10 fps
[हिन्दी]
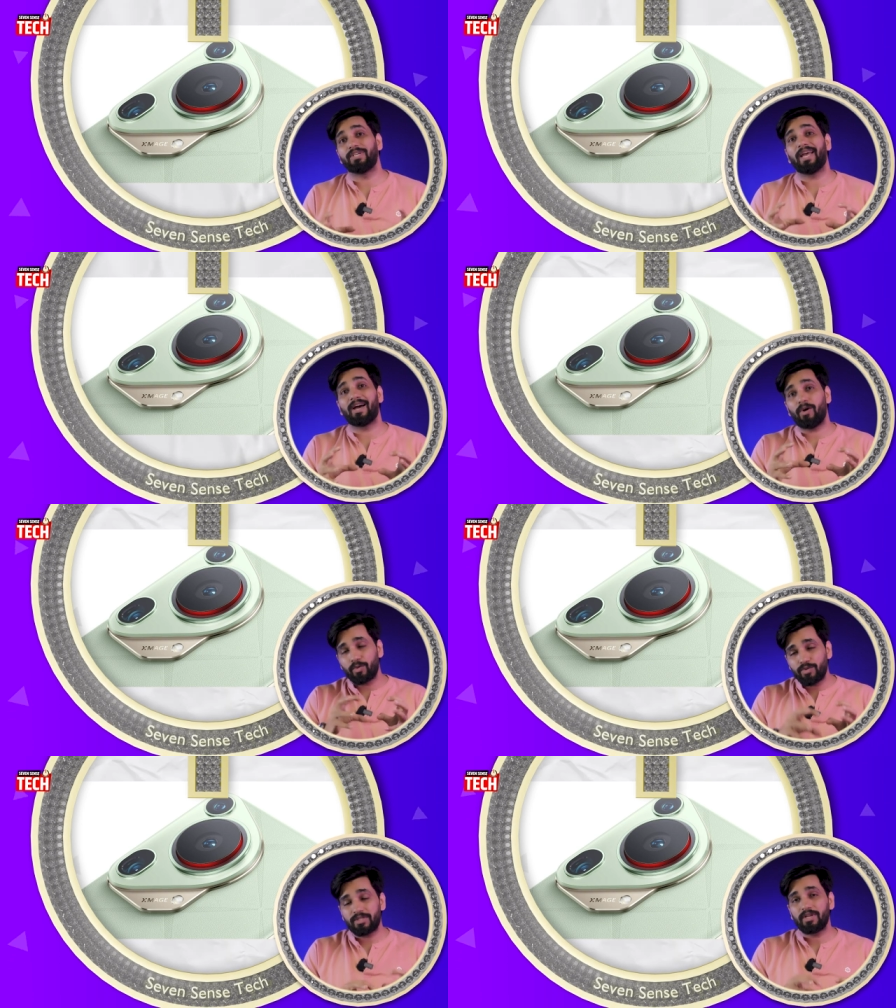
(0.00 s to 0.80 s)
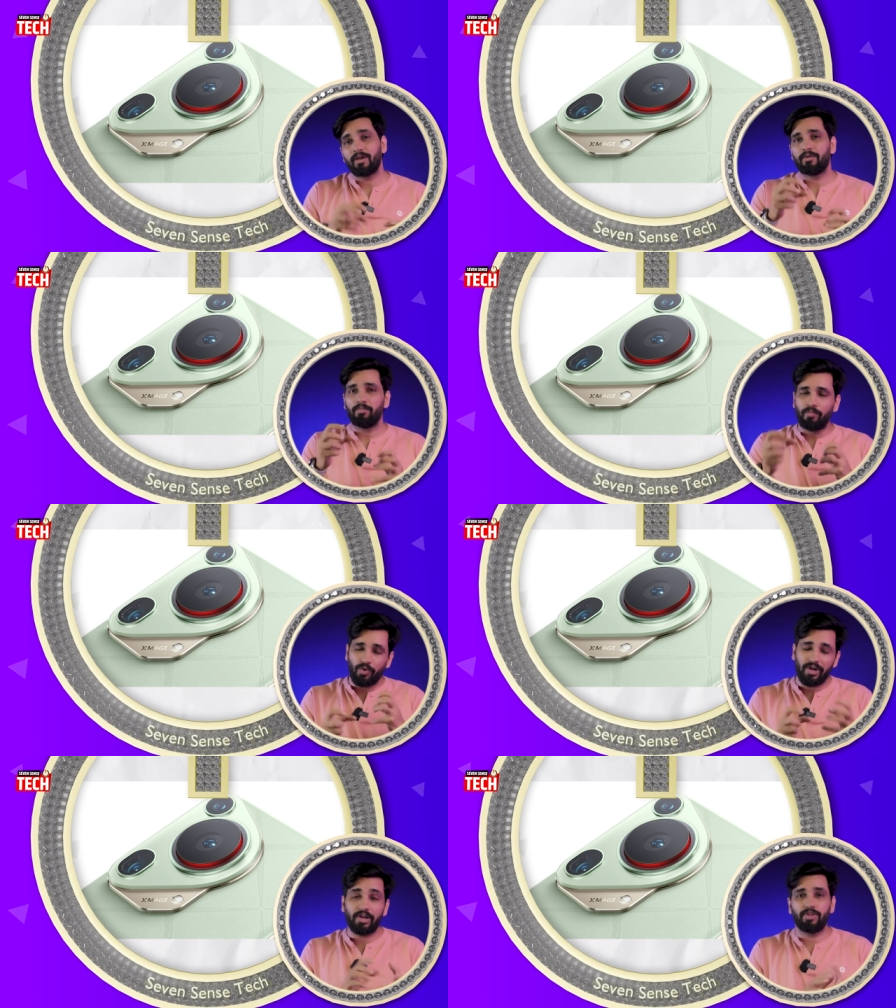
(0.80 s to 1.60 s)
हो जाएगा उस
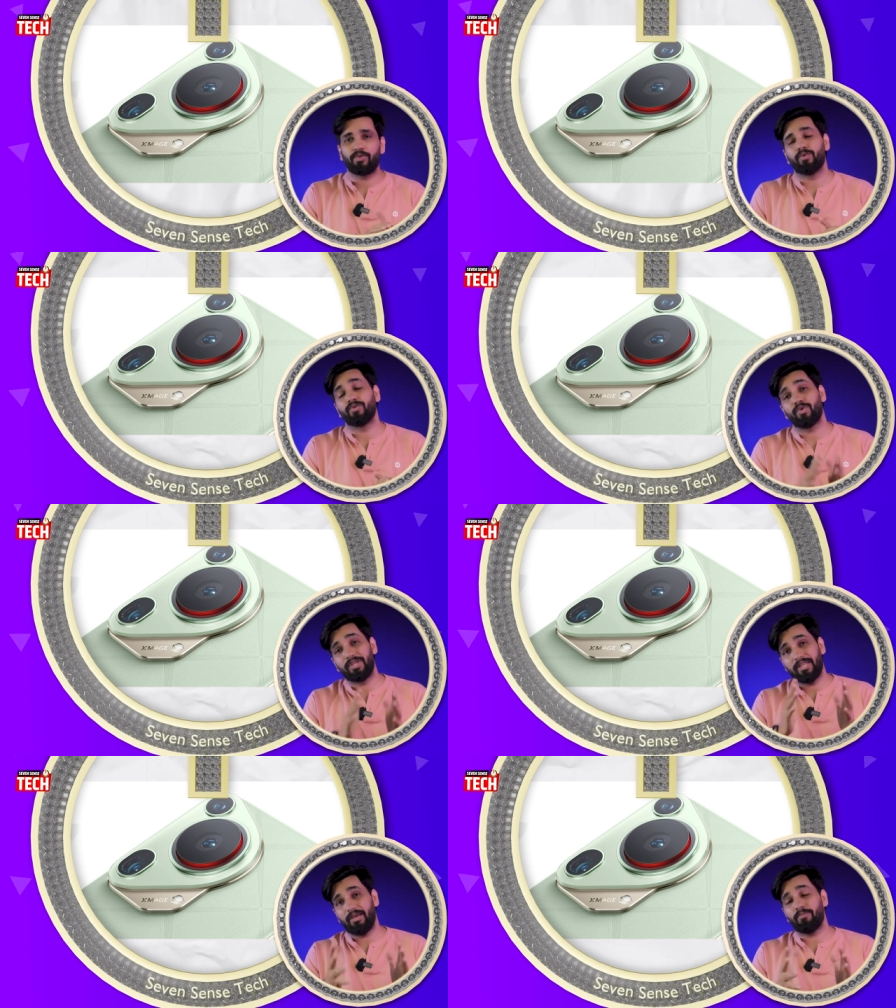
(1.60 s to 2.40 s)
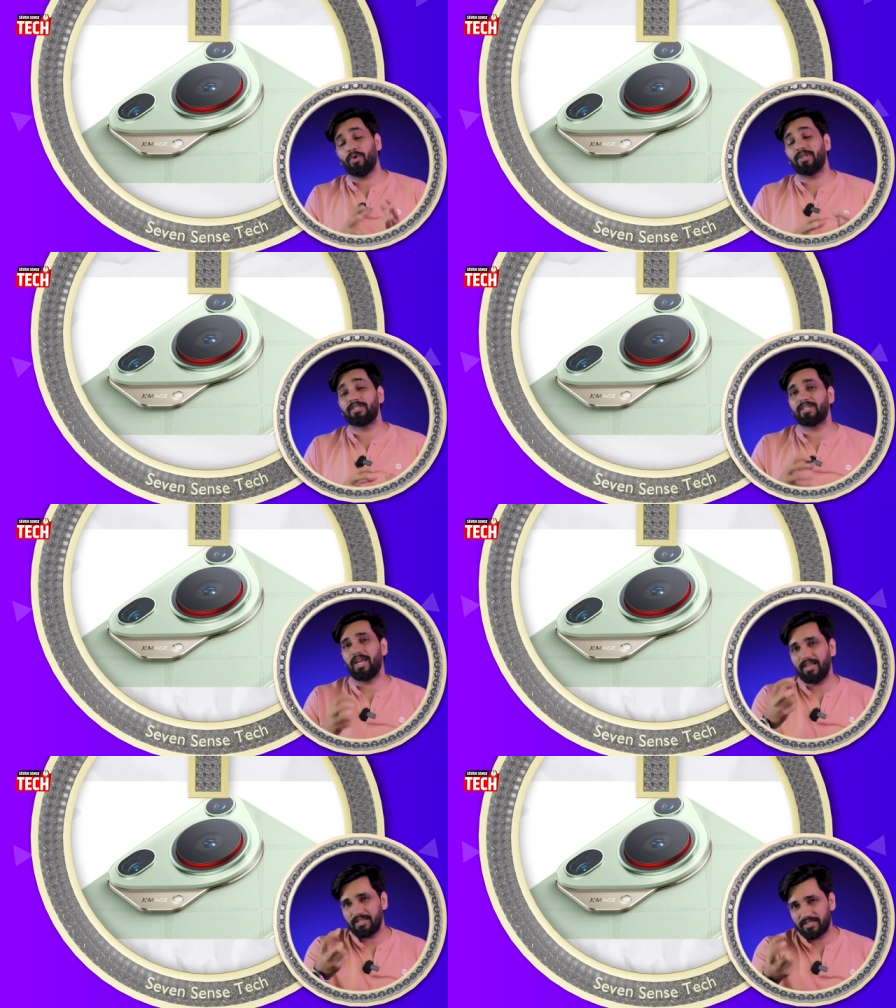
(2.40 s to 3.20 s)
मोटर के थ्रू तो ये बहुत अच्छा
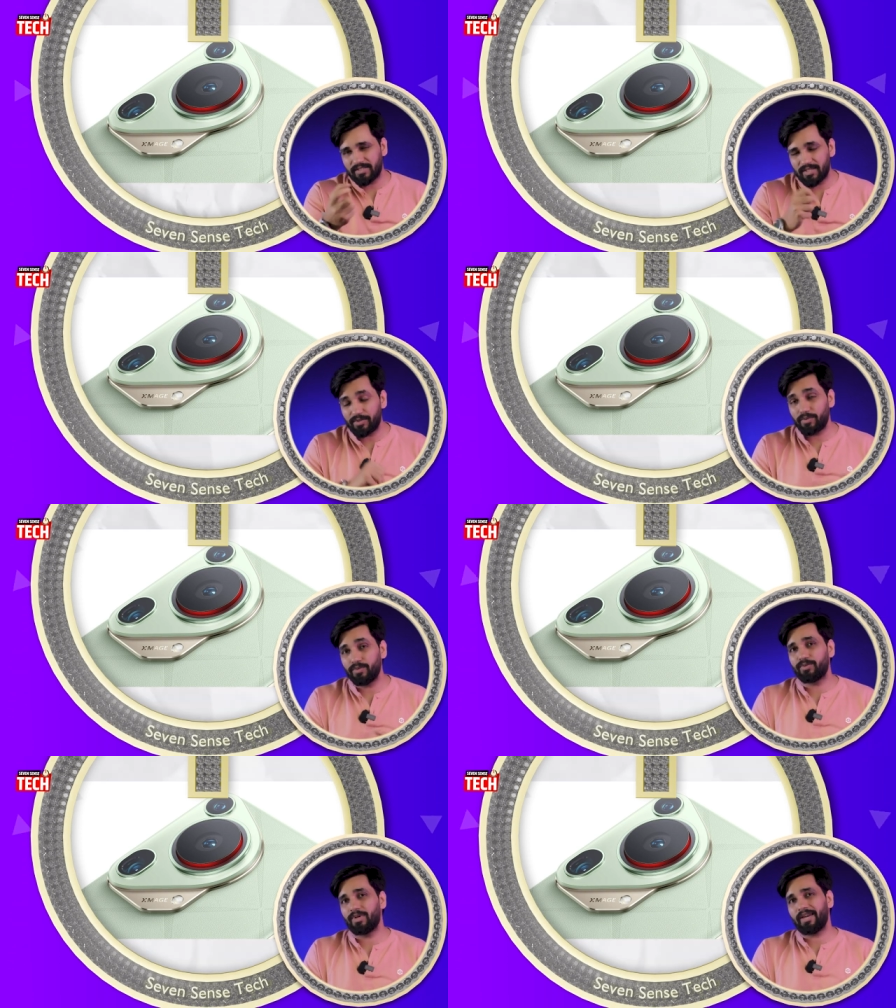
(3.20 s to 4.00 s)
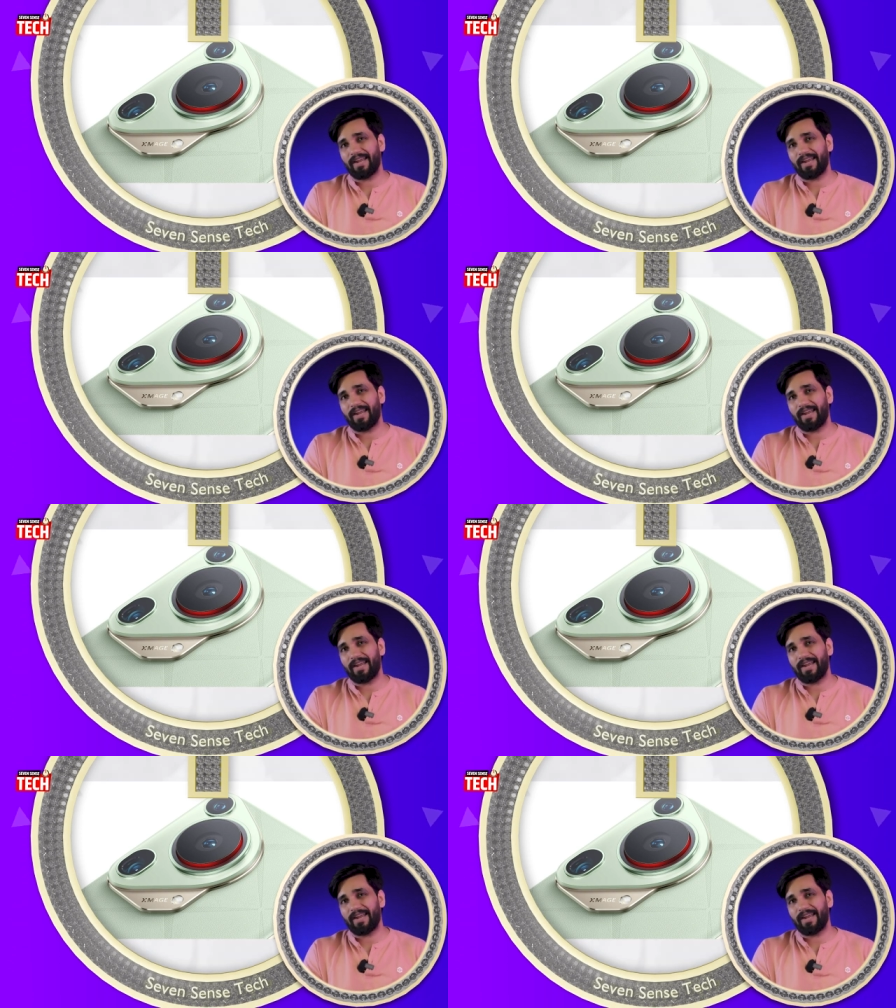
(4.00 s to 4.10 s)
है कि जिसके थ्रू जो है